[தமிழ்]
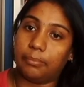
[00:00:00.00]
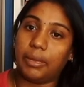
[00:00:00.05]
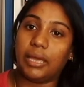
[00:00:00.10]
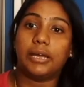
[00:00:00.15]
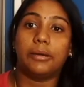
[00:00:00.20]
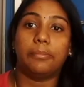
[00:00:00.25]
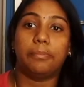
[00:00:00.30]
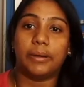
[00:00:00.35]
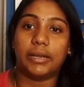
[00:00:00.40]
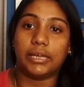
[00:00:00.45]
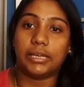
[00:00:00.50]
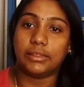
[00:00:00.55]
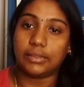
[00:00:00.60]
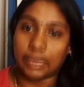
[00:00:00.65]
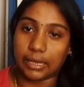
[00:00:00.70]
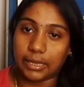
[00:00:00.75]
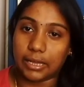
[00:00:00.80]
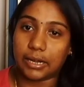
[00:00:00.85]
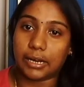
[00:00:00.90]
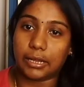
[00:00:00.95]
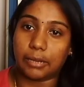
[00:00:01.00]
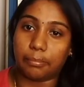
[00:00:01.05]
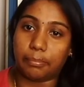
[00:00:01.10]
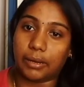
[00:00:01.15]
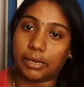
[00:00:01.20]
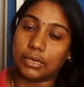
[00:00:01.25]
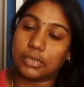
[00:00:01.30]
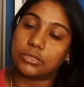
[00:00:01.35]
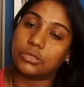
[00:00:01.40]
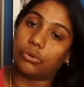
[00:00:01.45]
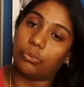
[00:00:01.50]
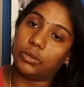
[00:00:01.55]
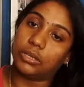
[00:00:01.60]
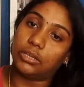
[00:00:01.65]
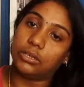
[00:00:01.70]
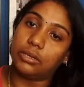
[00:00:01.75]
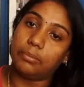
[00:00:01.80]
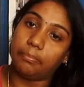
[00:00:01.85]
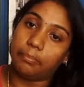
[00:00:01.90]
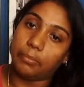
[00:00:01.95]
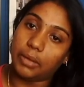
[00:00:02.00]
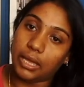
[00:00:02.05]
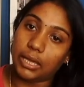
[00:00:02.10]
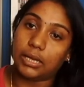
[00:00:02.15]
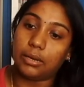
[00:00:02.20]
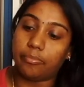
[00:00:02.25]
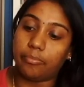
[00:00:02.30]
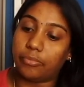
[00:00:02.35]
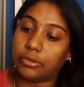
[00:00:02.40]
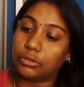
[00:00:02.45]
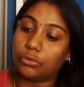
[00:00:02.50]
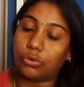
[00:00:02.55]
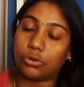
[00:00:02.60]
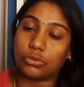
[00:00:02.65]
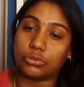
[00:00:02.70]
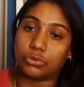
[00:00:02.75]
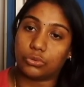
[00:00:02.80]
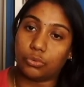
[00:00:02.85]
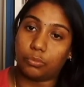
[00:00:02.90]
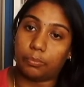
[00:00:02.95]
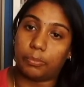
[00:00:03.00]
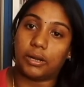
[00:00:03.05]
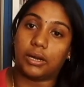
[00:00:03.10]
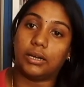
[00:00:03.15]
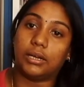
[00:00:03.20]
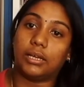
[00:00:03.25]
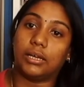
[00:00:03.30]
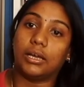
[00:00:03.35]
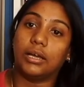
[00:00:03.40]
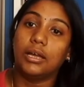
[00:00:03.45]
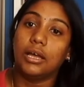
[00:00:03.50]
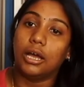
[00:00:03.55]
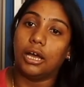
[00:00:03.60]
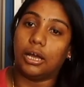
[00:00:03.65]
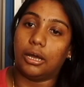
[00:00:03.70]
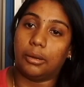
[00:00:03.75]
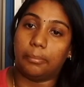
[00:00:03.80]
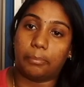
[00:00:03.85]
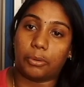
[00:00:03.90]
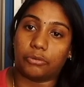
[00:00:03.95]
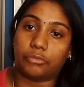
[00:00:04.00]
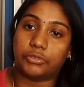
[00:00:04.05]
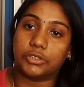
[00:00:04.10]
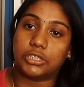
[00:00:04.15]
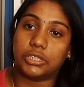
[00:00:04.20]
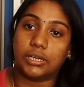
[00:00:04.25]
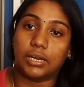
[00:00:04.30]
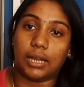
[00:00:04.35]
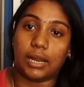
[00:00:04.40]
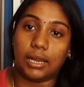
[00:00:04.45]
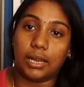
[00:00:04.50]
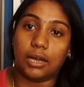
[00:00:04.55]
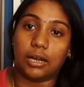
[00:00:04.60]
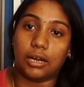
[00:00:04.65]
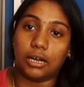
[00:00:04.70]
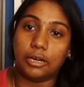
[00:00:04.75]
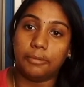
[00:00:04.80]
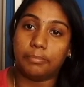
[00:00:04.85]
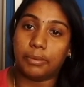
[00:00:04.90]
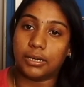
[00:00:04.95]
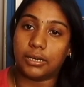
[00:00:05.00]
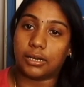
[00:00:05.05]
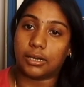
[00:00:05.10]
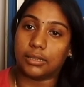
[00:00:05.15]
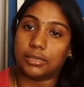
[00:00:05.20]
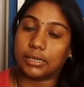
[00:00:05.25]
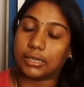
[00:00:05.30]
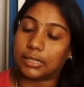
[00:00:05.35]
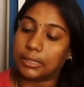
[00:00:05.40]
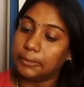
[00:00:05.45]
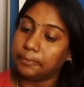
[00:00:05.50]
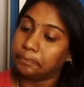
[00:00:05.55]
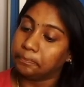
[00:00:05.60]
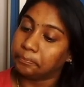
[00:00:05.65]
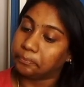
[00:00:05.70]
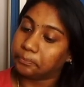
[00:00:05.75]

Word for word: மேக்கப் பண்ணிக்க தயாராக இருப்பாங்க ஸோ வந்துட்டு மேக்கப் வந்து ஒரு சூப்பரான ப்ரொஃபஷன் நல்லா ஏர்ன் பண்ணுறதுக்கு